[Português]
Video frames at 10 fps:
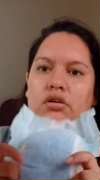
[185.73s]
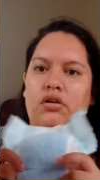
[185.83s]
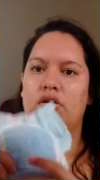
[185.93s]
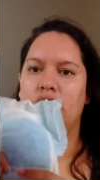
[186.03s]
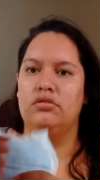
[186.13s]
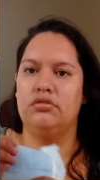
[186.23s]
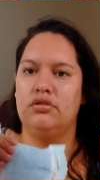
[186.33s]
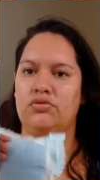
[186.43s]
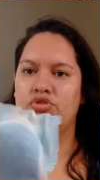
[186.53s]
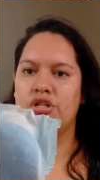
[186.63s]
Ó,
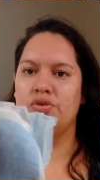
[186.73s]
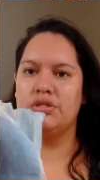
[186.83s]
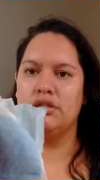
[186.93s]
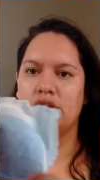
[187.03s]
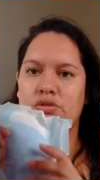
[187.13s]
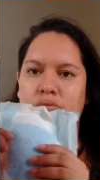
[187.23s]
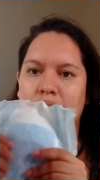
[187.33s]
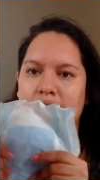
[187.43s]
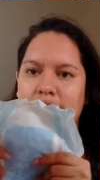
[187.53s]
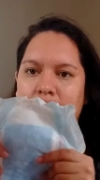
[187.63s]
um gelzinho azul
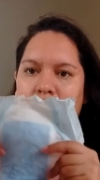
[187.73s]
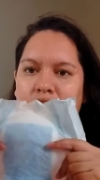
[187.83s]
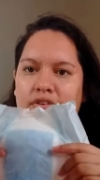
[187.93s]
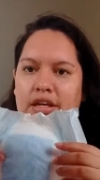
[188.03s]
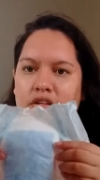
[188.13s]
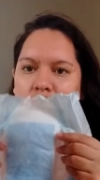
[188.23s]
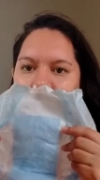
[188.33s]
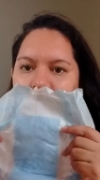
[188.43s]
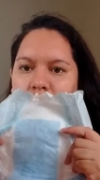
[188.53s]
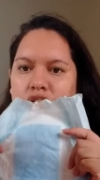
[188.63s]
mais na
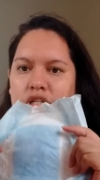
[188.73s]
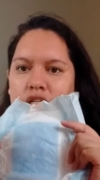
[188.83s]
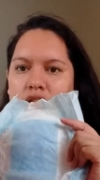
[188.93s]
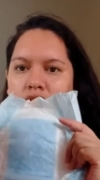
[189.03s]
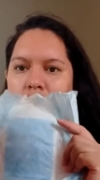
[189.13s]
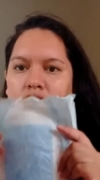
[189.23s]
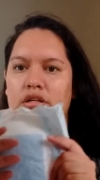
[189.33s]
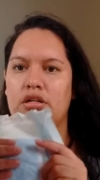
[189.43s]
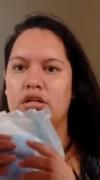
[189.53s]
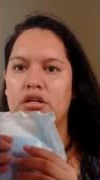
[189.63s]
frente, eu achei.
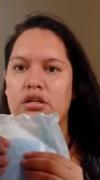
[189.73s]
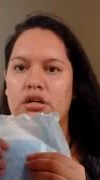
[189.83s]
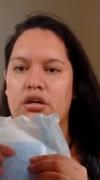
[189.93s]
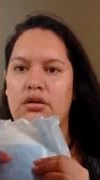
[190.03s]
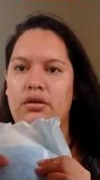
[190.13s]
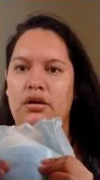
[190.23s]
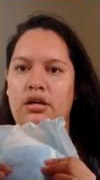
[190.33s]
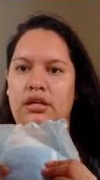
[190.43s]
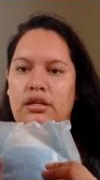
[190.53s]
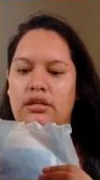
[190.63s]

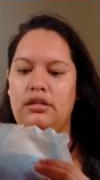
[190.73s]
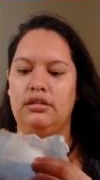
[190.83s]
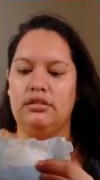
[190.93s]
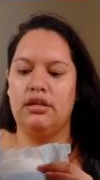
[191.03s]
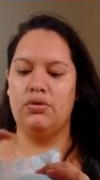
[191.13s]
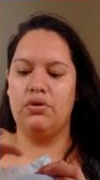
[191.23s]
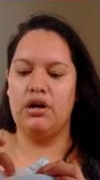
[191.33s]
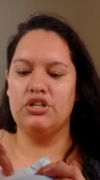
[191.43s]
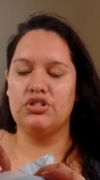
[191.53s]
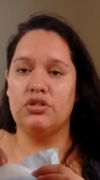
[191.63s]
E, então eu
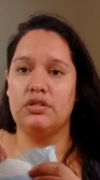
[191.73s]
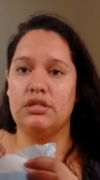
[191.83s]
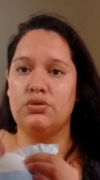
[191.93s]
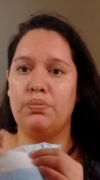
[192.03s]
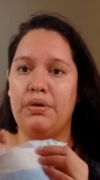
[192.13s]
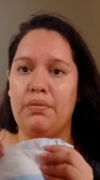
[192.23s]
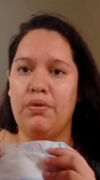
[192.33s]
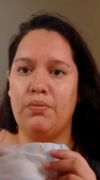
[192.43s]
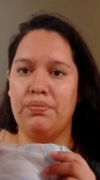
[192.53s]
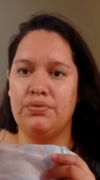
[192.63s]
acho que isso é super
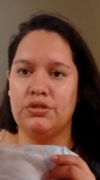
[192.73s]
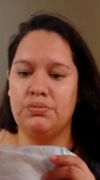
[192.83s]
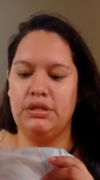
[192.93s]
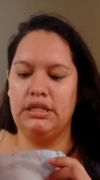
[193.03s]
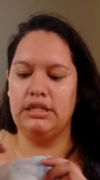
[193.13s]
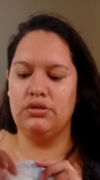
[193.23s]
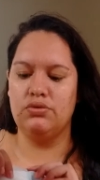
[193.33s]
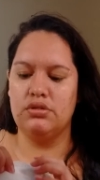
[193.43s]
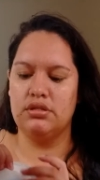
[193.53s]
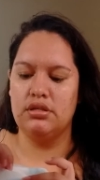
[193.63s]
bom pros
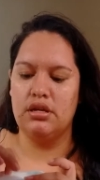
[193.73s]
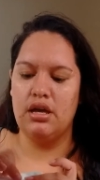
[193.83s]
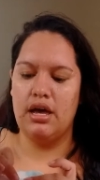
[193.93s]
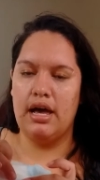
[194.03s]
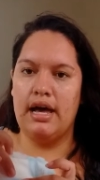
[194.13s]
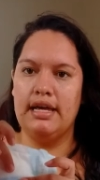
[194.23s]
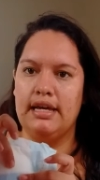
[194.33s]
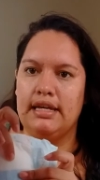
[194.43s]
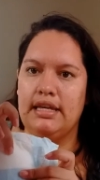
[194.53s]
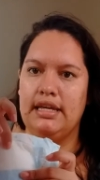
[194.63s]
meninos.
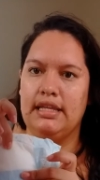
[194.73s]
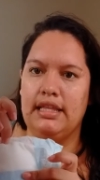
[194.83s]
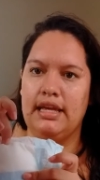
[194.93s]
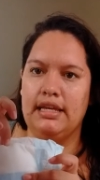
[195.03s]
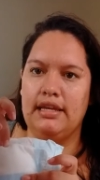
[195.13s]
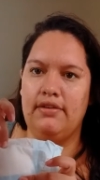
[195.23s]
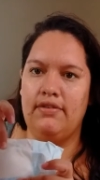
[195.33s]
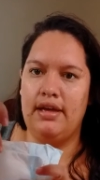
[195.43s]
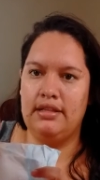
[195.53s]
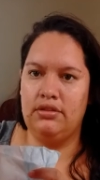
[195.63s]
Aí aqui até que
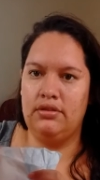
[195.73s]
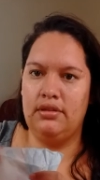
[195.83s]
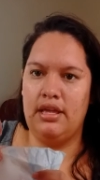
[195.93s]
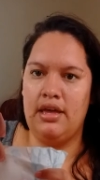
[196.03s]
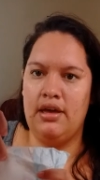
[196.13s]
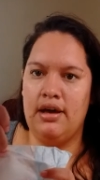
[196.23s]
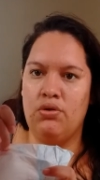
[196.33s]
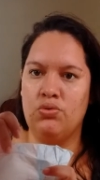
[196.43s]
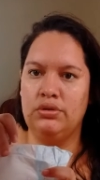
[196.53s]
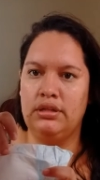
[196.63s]
é, é
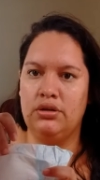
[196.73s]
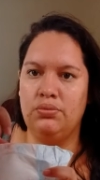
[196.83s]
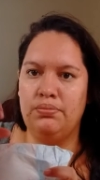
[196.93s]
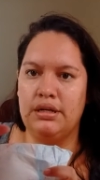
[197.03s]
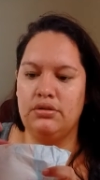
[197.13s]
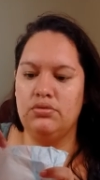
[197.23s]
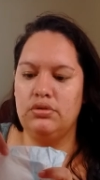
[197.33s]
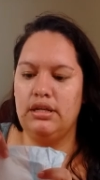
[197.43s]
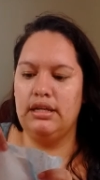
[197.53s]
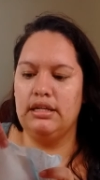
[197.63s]
algodão
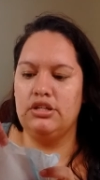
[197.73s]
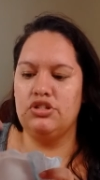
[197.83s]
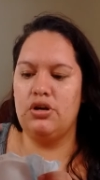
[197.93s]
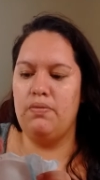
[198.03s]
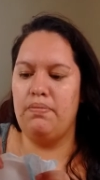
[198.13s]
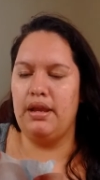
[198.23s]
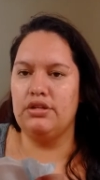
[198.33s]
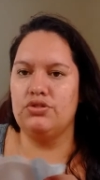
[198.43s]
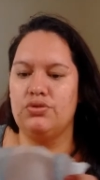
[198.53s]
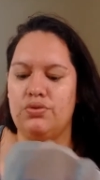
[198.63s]
branco, né? E aqui já é o
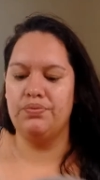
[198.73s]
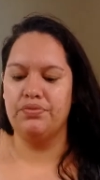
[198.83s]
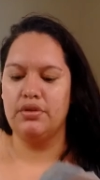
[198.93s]
plástico.